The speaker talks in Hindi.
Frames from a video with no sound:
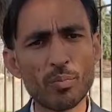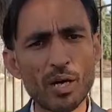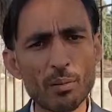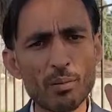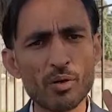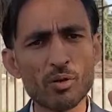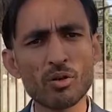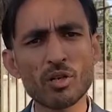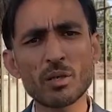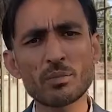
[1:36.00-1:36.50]

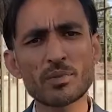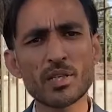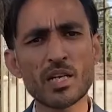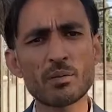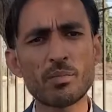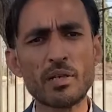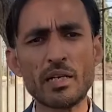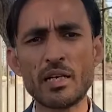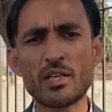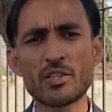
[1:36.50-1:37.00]
बाबर को
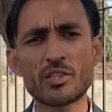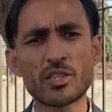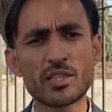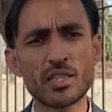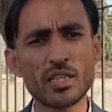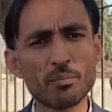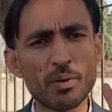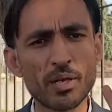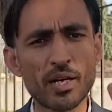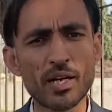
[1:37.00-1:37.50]
कप्तान बनाना चाहते
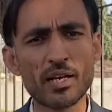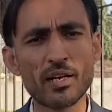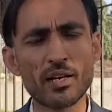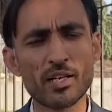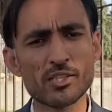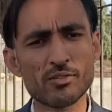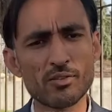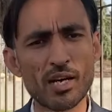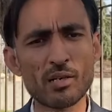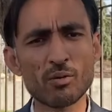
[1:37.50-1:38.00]
हैं बनाएं
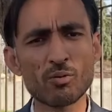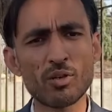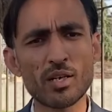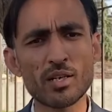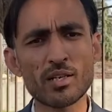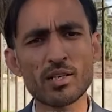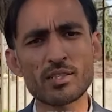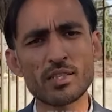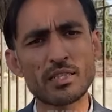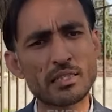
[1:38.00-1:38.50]
रिजवान को
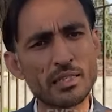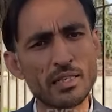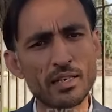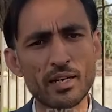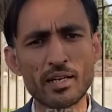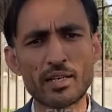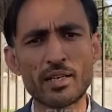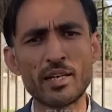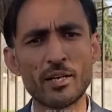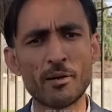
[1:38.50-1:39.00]
रखना चाहते हैं
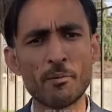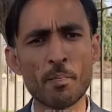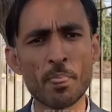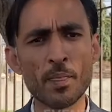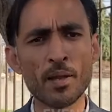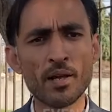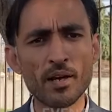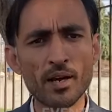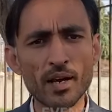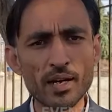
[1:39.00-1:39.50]
रखें
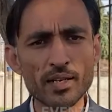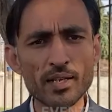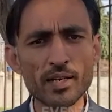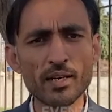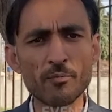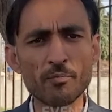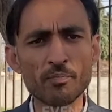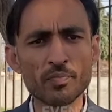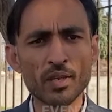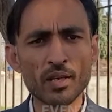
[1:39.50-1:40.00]

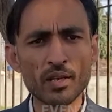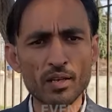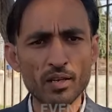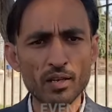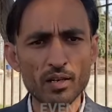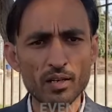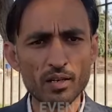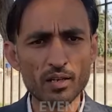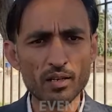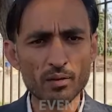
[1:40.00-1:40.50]
अगर
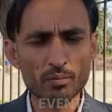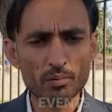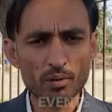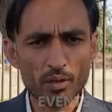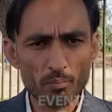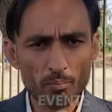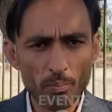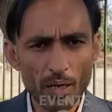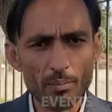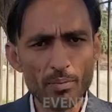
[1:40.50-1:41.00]

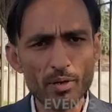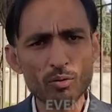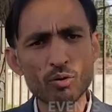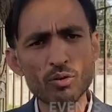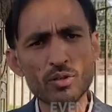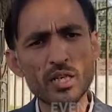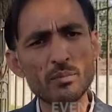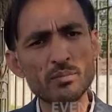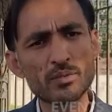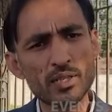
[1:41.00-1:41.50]
बाबर को
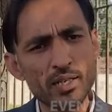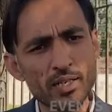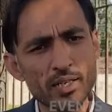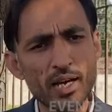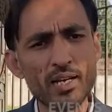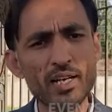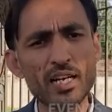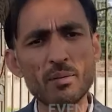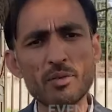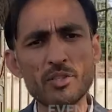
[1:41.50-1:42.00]
टीम से
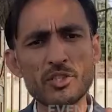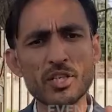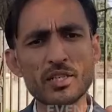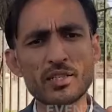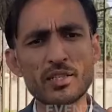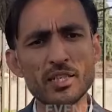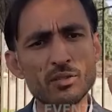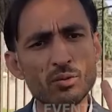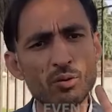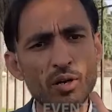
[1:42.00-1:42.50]
निकालना भी
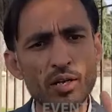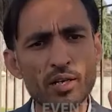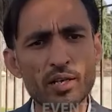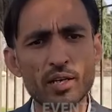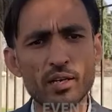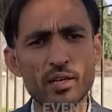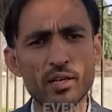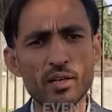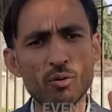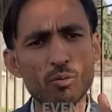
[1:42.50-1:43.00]
चाहते हैं तो
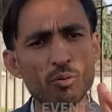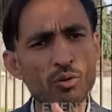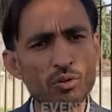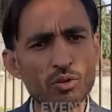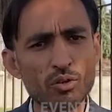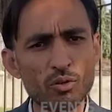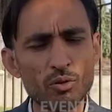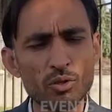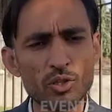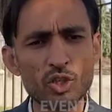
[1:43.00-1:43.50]
रखें
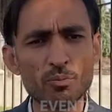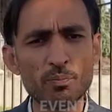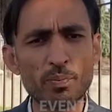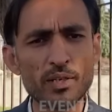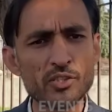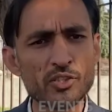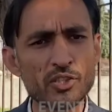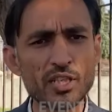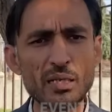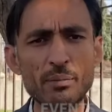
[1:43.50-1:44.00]
उनको उनके
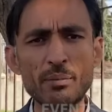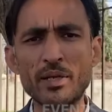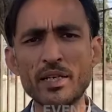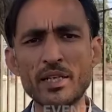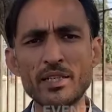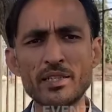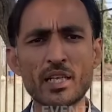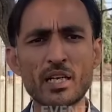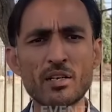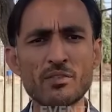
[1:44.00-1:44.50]
ऊपर चेयरमैन
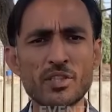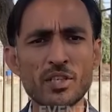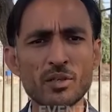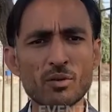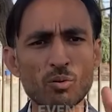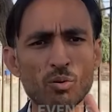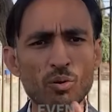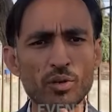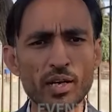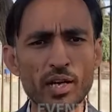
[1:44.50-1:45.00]
की तरफ से
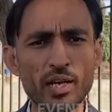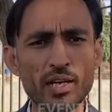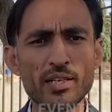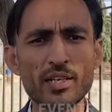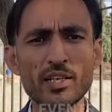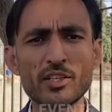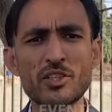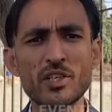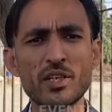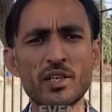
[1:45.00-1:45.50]
कोई
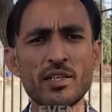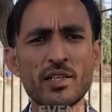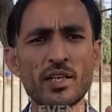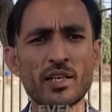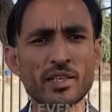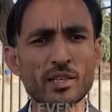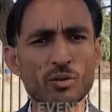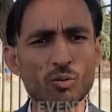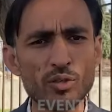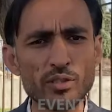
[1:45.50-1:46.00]
एलिगेशन नहीं
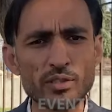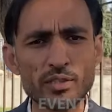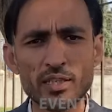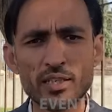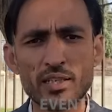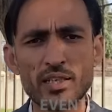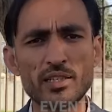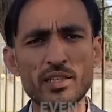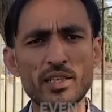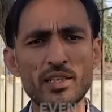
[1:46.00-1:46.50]
आएगा कोई
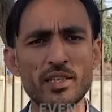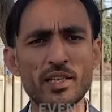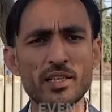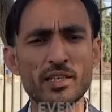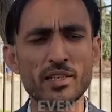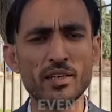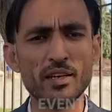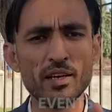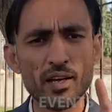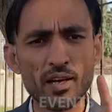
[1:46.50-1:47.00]
तनकीद नहीं
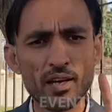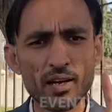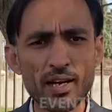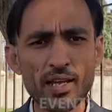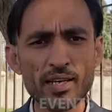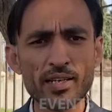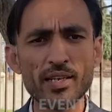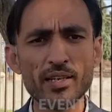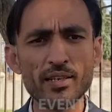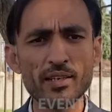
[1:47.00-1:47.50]
आएगी
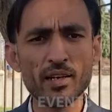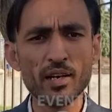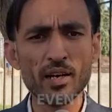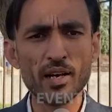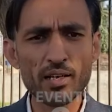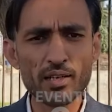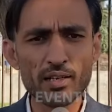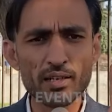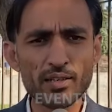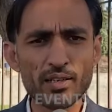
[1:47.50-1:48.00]
लेकिन
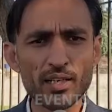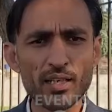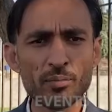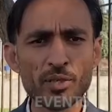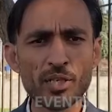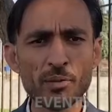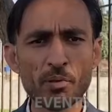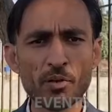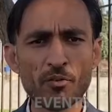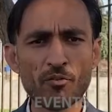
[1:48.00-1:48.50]
अगर टीम
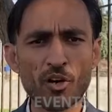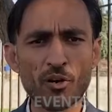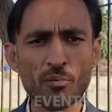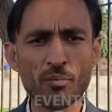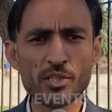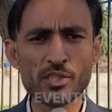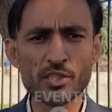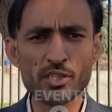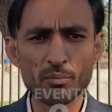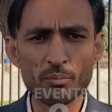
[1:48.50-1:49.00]
की
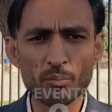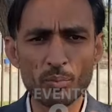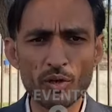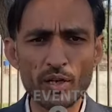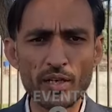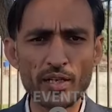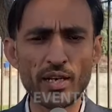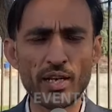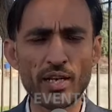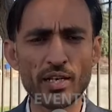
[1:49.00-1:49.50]
परफॉर्मेंस
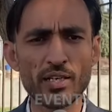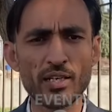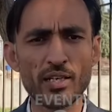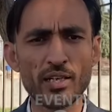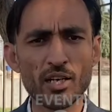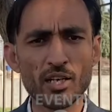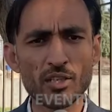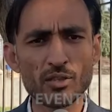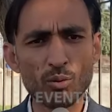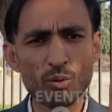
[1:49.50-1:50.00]
बुरी रहेगी
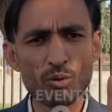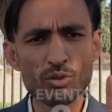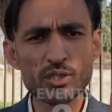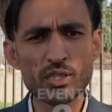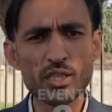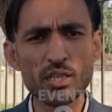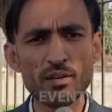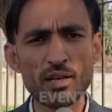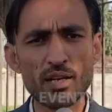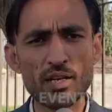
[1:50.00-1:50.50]
तो
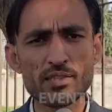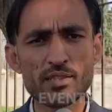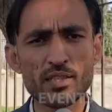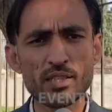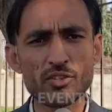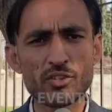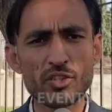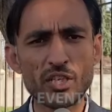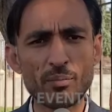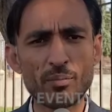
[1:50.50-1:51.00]
उसके हवाले
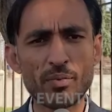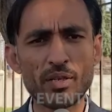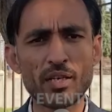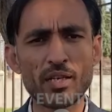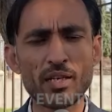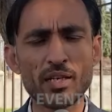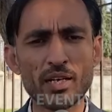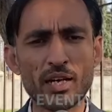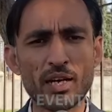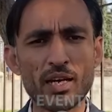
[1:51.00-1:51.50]
से चेयरमैन
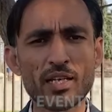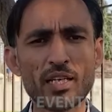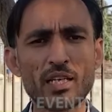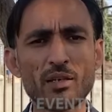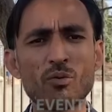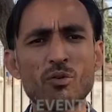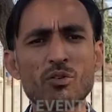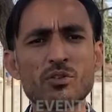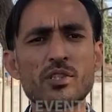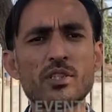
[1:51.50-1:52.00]
ने कहा है कि
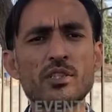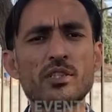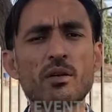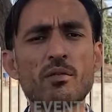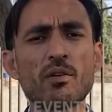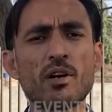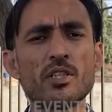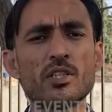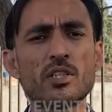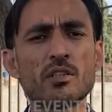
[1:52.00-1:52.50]
वो उनसे
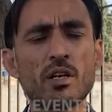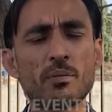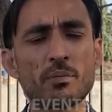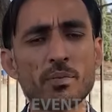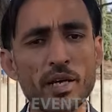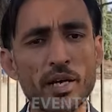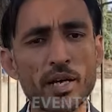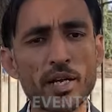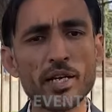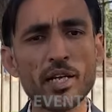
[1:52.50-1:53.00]
सवाल जवाब
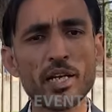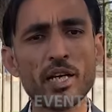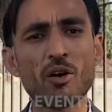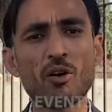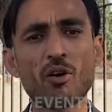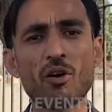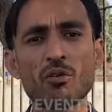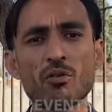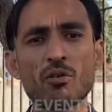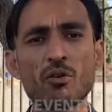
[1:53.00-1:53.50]
करेंगे
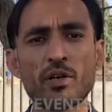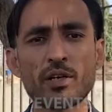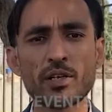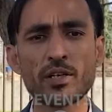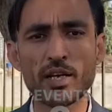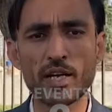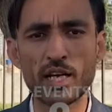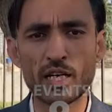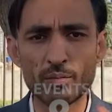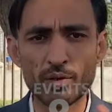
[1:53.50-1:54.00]
और उनको
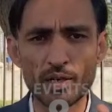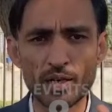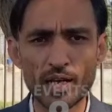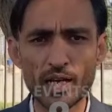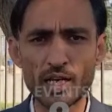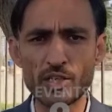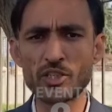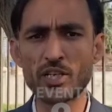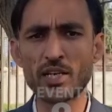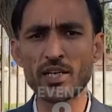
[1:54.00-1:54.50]
कटहरे में
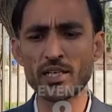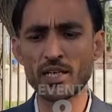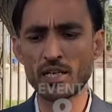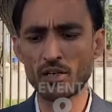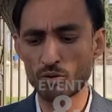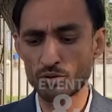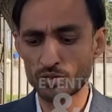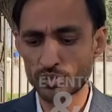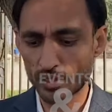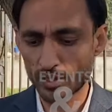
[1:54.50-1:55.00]
लाया जाएगा
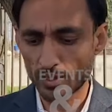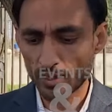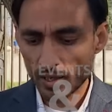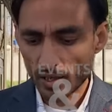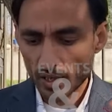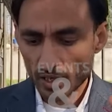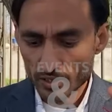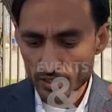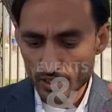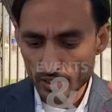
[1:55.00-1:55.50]
उनसे
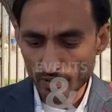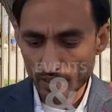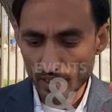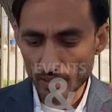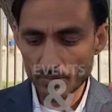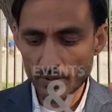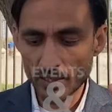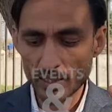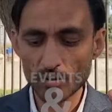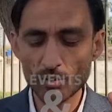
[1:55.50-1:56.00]

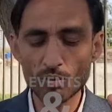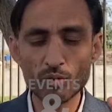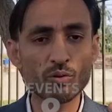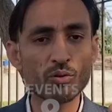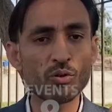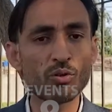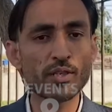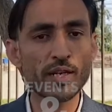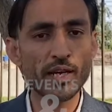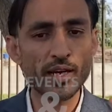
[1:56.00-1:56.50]
जवाब दे
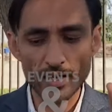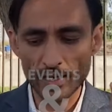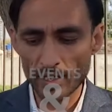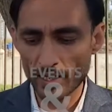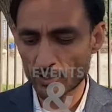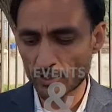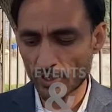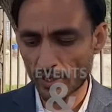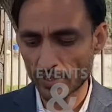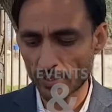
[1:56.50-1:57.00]
उनको ठहराया
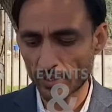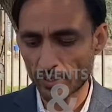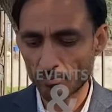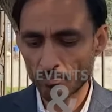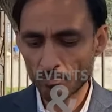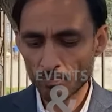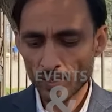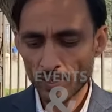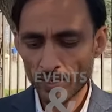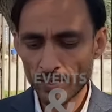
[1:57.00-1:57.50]
जाएगा
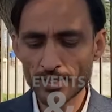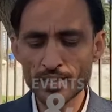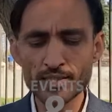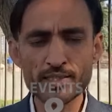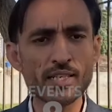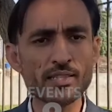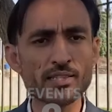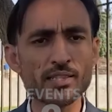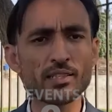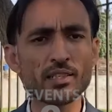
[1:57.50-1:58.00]
इनके
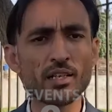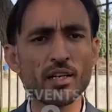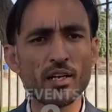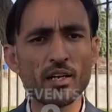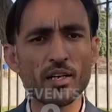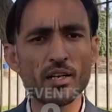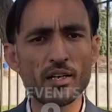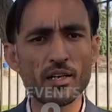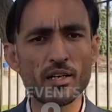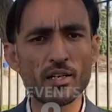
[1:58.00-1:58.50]
साथ
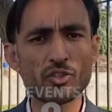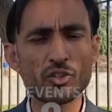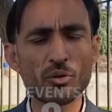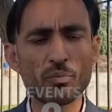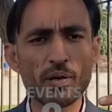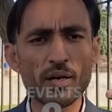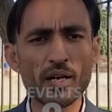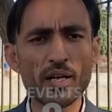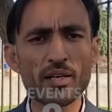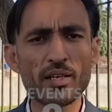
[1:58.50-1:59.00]
साथ जो
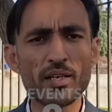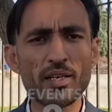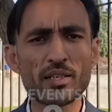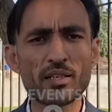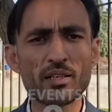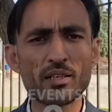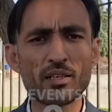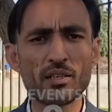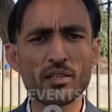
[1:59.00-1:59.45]
बड़ा एक